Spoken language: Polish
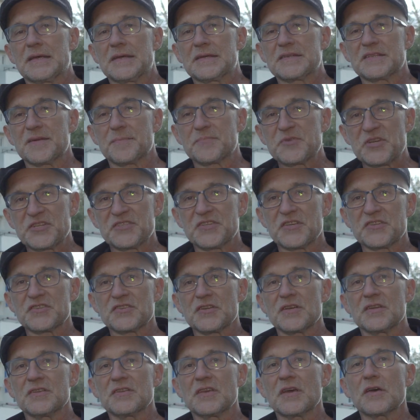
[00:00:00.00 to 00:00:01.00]
że
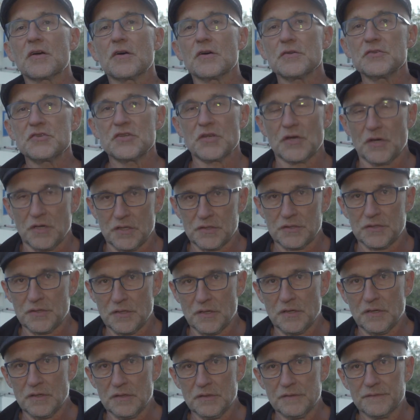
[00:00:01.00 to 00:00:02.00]
przecież nie chodzi o
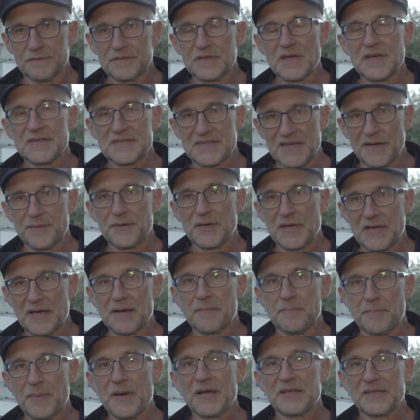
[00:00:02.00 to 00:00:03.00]
to w tej całej
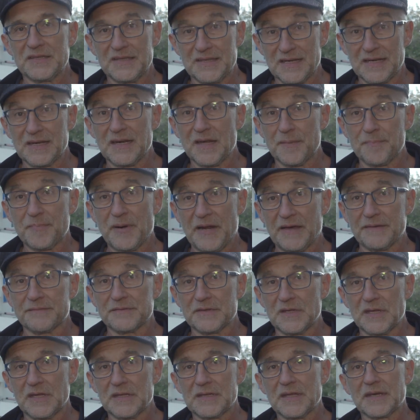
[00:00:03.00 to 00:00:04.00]
kampanii tak
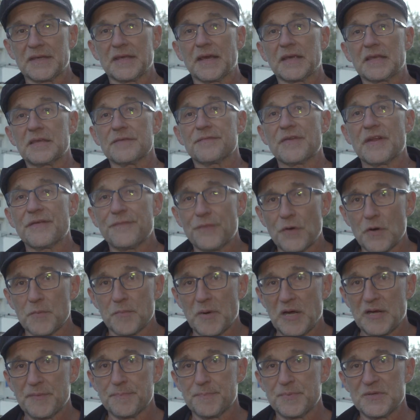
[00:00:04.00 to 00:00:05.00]
naprawdę, tak jak i w
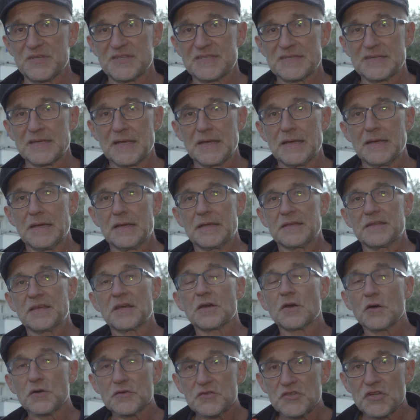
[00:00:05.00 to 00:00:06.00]
reformach PiS,
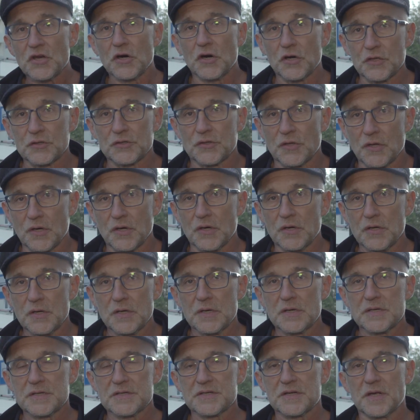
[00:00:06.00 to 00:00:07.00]
nie chodzi o to,
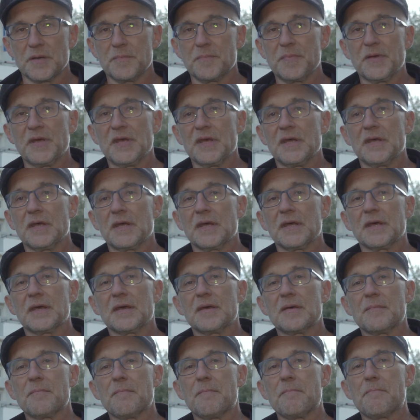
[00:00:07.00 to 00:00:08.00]
żeby
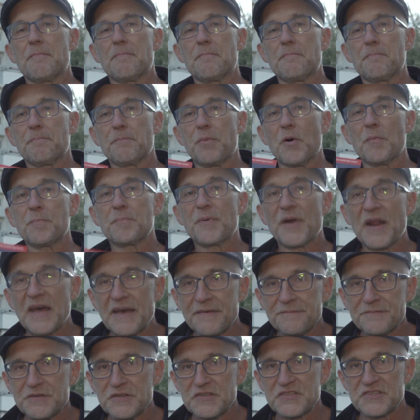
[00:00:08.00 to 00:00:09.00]

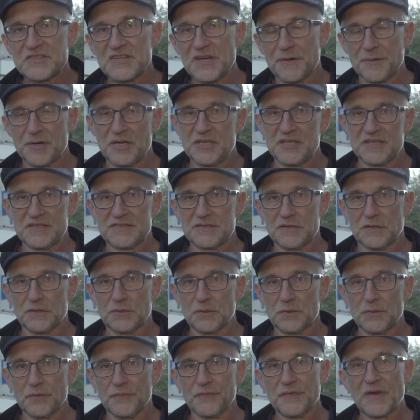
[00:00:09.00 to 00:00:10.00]
poprawić działanie
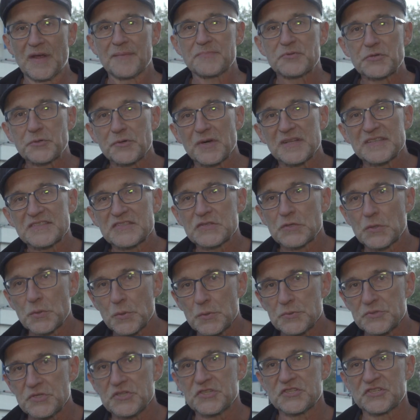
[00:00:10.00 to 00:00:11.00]
sądów, na przykład
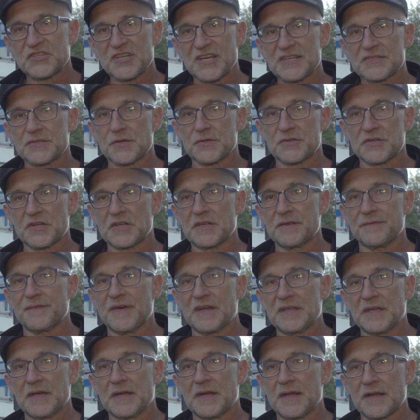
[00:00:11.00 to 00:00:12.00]
skrócić czas
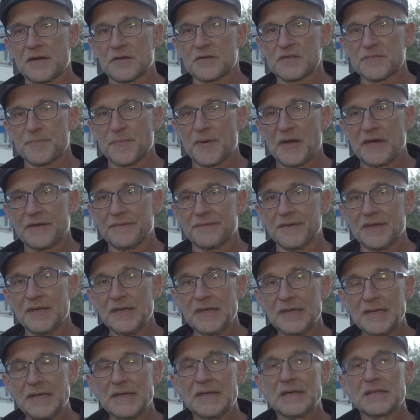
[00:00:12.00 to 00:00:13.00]
oczekiwania na rozprawę,
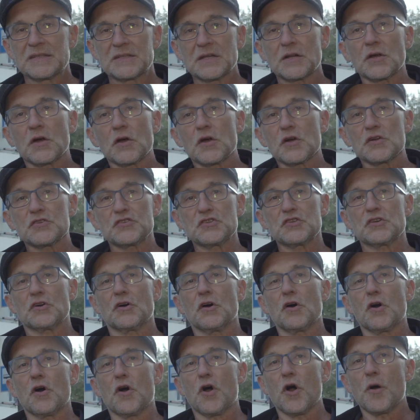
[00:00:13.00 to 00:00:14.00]
tylko chodzi
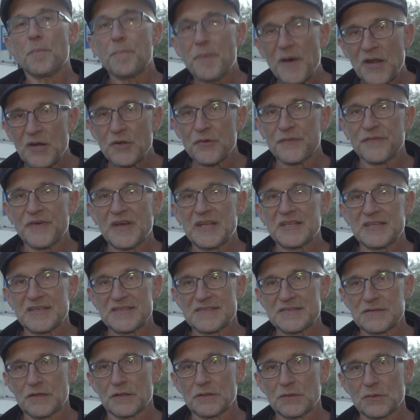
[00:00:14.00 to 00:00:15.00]
o
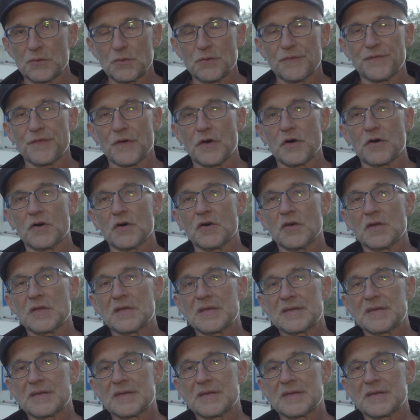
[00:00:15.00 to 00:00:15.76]
opanowanie sądów, o